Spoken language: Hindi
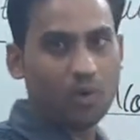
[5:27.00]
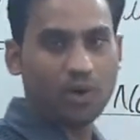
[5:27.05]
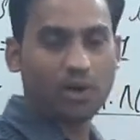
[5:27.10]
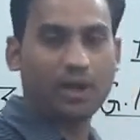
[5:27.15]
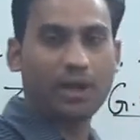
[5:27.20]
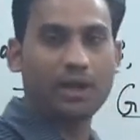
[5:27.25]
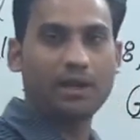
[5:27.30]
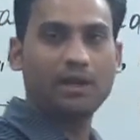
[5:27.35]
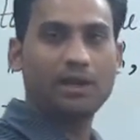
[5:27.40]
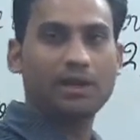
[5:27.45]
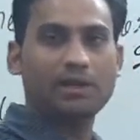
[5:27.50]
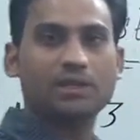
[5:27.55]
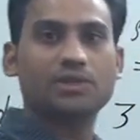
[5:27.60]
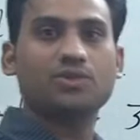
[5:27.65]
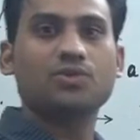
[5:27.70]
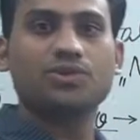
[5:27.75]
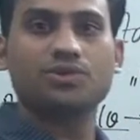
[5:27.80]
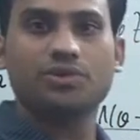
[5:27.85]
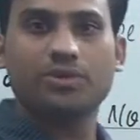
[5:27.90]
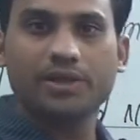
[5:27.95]
वाटर के अंडर
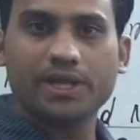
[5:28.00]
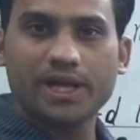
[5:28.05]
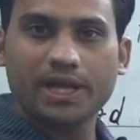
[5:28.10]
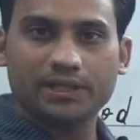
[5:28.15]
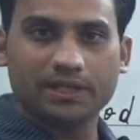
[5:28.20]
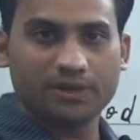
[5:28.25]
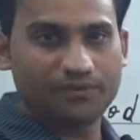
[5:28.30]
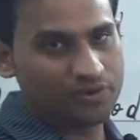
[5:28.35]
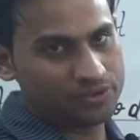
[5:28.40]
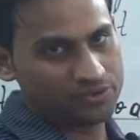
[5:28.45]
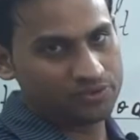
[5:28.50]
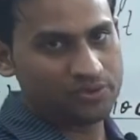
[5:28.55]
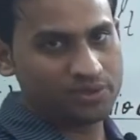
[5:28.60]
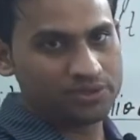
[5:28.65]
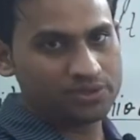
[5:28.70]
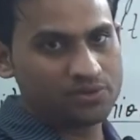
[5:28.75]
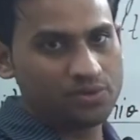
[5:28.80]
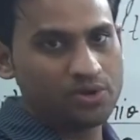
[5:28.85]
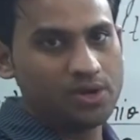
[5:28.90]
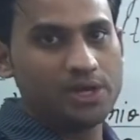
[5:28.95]
किसको स्टोर किया जाता है
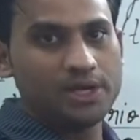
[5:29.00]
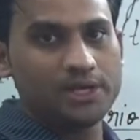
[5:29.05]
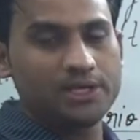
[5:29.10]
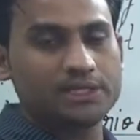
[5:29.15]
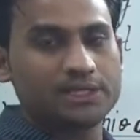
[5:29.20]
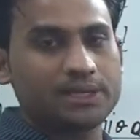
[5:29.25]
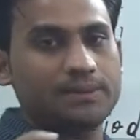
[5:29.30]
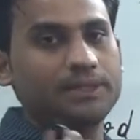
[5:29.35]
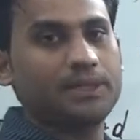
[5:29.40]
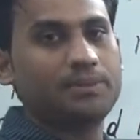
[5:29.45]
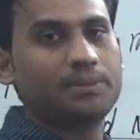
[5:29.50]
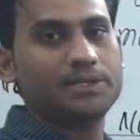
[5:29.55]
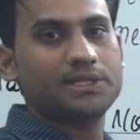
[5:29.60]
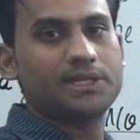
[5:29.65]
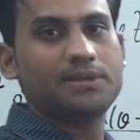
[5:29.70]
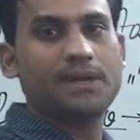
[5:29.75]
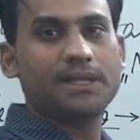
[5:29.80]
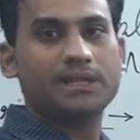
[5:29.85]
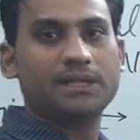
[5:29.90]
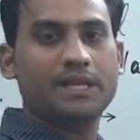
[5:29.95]
फॉस्फोरस को इसका मतलब
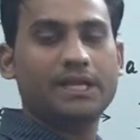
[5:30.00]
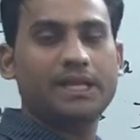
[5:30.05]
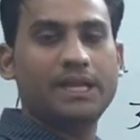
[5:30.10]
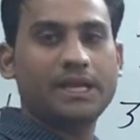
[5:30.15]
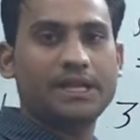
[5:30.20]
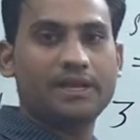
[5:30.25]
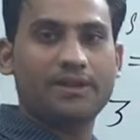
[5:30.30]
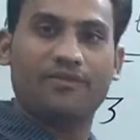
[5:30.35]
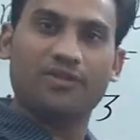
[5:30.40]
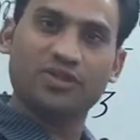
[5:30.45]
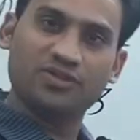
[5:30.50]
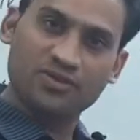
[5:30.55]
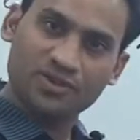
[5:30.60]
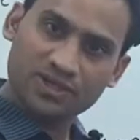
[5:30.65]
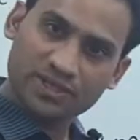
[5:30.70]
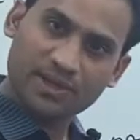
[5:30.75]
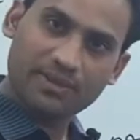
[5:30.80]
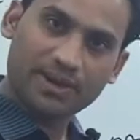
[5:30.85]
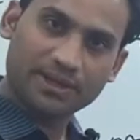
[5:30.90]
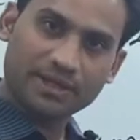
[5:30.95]
किसकी बात करी आ रही है
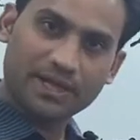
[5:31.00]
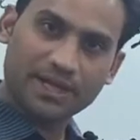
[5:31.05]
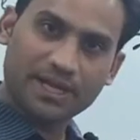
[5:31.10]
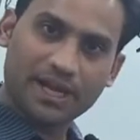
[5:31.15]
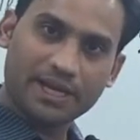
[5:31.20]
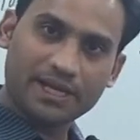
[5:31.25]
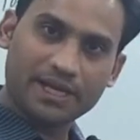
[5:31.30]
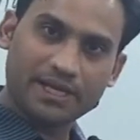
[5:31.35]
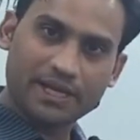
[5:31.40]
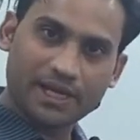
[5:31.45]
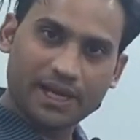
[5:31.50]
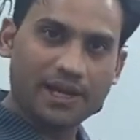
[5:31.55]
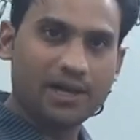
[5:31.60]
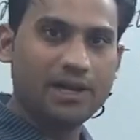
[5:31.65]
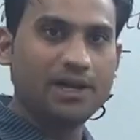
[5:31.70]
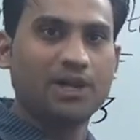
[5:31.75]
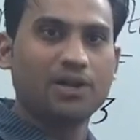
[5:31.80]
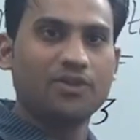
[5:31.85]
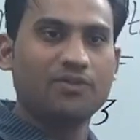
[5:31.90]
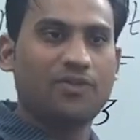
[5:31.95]
फॉस्फोरस की बात करी आ रही है ठीक है
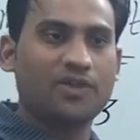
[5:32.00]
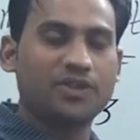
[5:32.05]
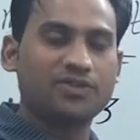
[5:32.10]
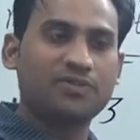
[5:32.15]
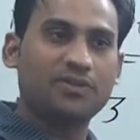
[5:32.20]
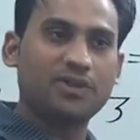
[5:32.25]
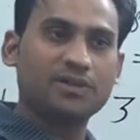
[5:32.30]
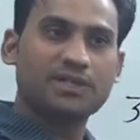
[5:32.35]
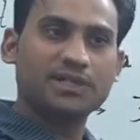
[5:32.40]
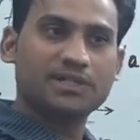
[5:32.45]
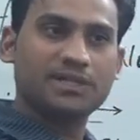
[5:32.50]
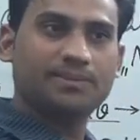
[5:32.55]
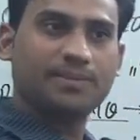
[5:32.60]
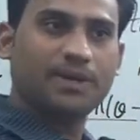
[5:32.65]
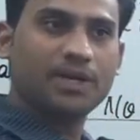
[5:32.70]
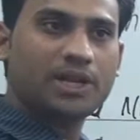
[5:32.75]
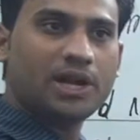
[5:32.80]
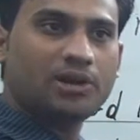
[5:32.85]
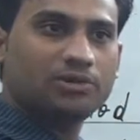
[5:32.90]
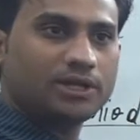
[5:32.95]
ना फॉस्फोरस का
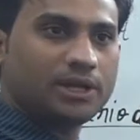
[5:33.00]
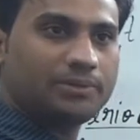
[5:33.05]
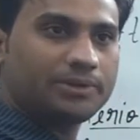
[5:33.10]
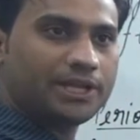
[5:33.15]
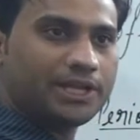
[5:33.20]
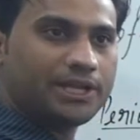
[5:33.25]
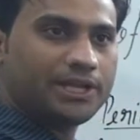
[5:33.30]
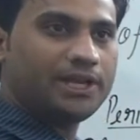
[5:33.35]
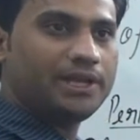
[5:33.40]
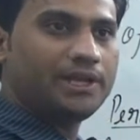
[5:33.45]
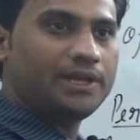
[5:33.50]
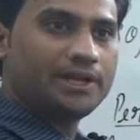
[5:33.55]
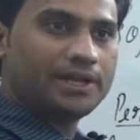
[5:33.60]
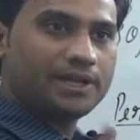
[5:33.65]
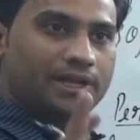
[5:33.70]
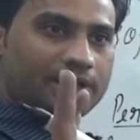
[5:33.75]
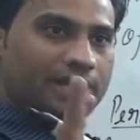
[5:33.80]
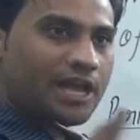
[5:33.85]
सिंबल क्या होता है बताइए